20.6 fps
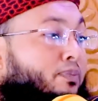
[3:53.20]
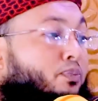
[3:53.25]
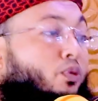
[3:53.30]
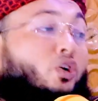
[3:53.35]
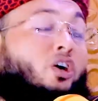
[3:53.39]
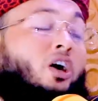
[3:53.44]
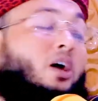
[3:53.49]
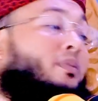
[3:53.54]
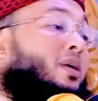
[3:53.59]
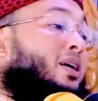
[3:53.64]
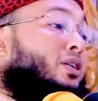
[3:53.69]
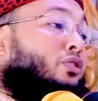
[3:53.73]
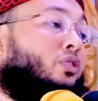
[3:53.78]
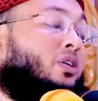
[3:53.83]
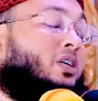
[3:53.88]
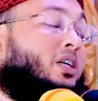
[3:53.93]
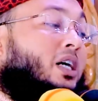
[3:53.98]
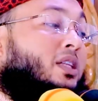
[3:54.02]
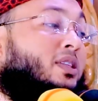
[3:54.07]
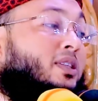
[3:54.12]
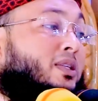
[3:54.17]

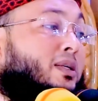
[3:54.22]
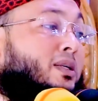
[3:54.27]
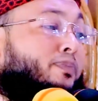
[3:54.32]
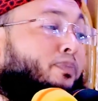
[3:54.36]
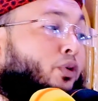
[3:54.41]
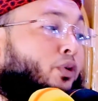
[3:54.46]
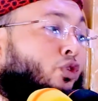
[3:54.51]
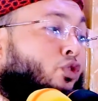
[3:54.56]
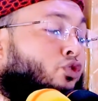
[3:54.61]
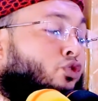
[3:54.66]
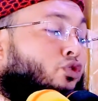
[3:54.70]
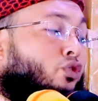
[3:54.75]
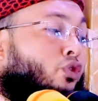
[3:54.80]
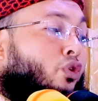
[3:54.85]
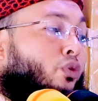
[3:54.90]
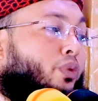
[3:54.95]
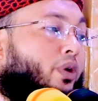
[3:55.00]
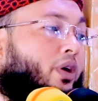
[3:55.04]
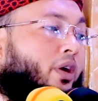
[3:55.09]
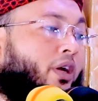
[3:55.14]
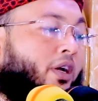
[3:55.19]
পোকামাকড়ে খাদ্যে পরিণত
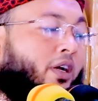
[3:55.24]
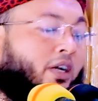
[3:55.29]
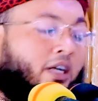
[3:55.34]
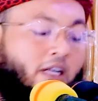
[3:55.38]
হবে